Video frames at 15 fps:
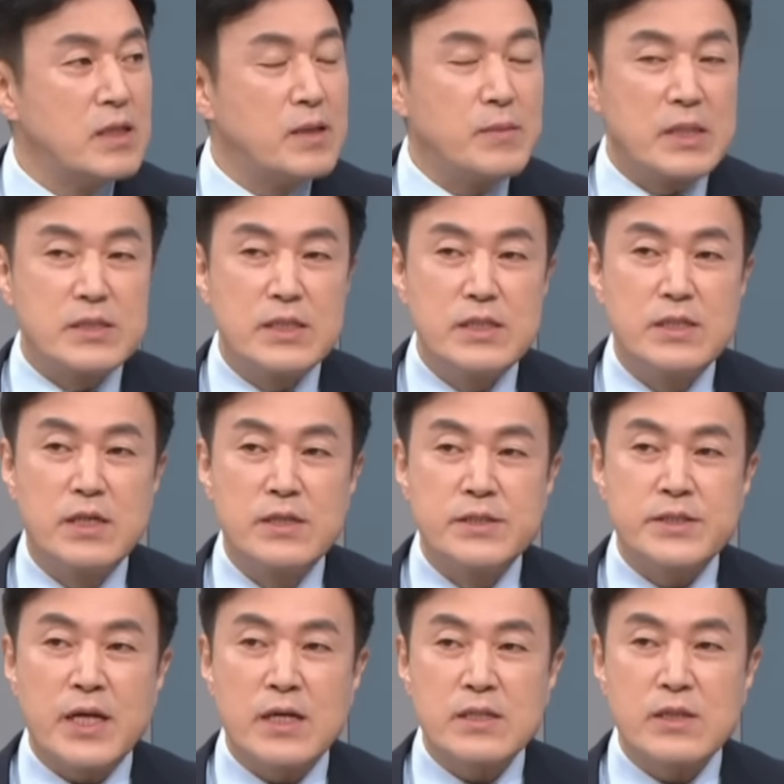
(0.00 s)
아마 이런
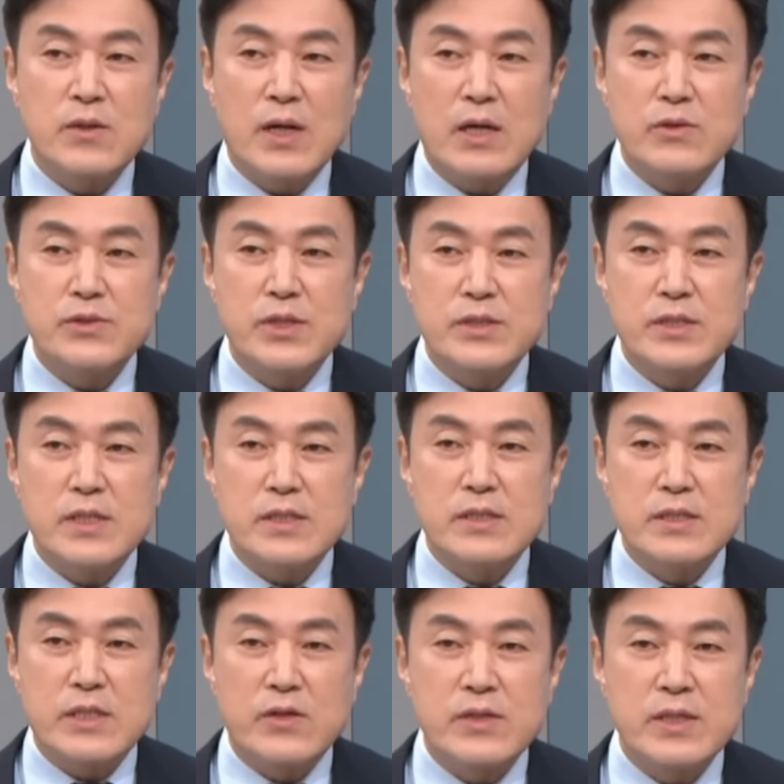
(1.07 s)
상태로 한국 정치가
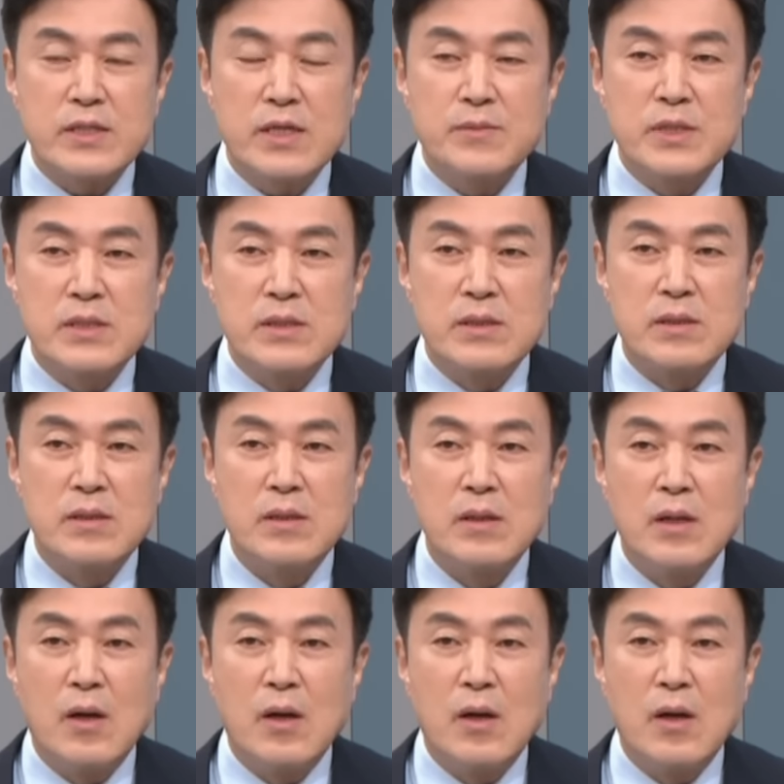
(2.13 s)
극단화된다면